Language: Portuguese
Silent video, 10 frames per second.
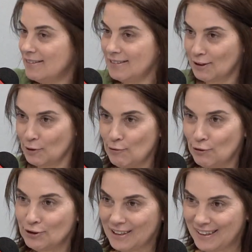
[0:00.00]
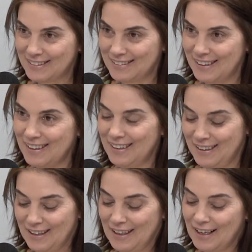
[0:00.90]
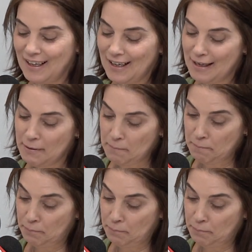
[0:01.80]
então eu vou trazer é,